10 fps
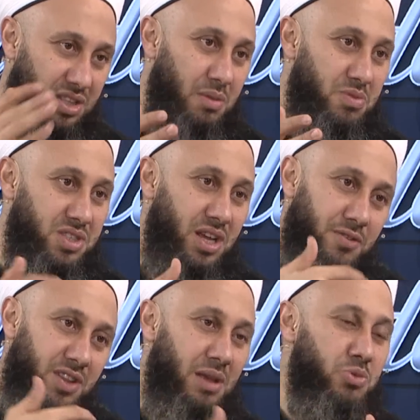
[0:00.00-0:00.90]

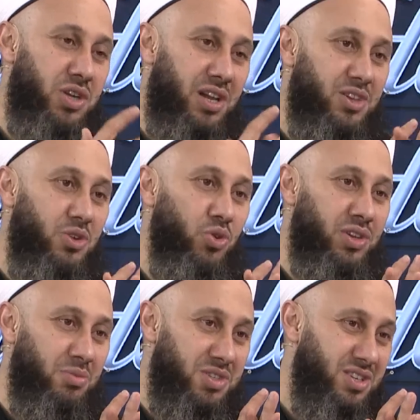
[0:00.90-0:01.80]
temizler ve temiz halde
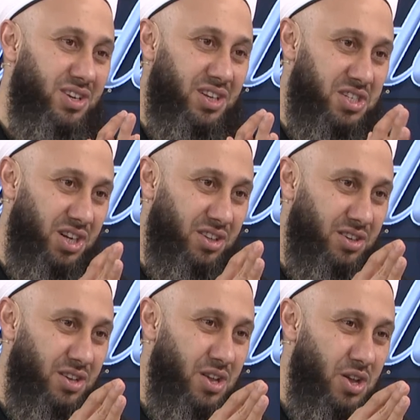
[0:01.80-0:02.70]
o namazını
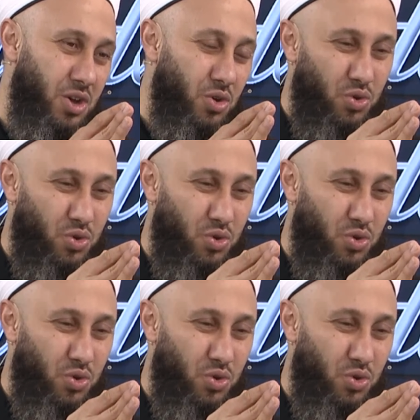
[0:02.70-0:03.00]
kılacaktır. Evet.